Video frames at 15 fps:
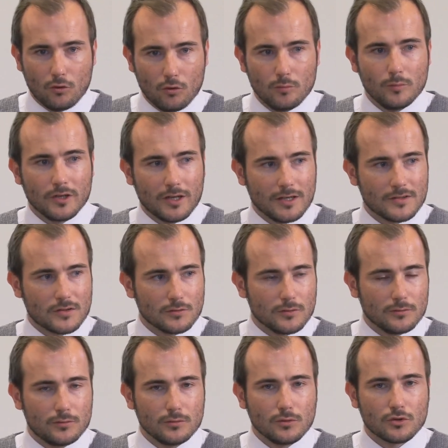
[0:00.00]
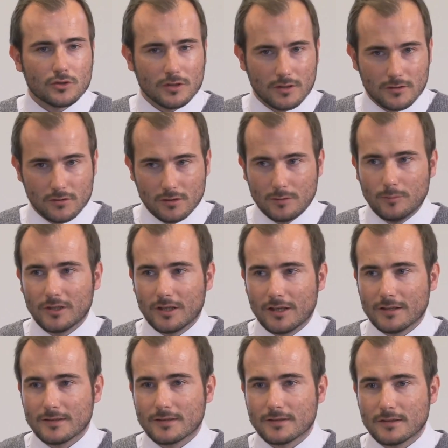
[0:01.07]
unbegrenzt zur Verfügung stehen, sondern
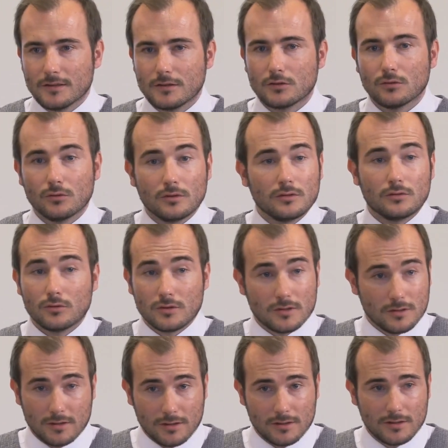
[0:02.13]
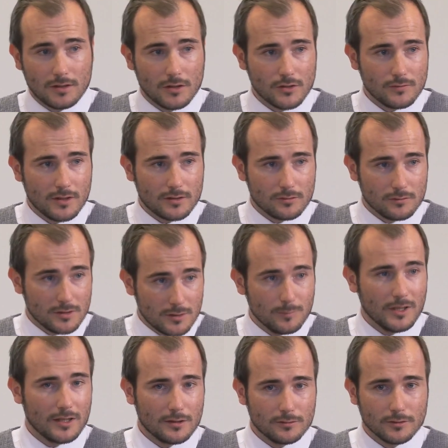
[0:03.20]
begrenzt sind und durch die Kreditausweitung nicht
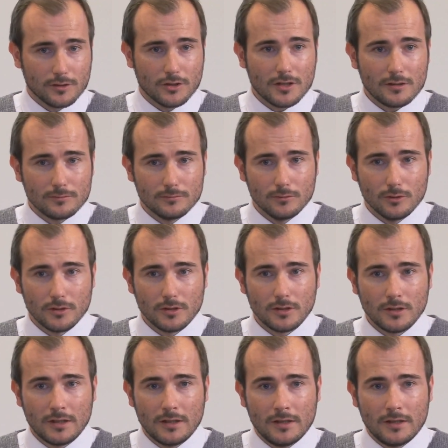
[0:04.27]
mehr davon geschaffen wurde,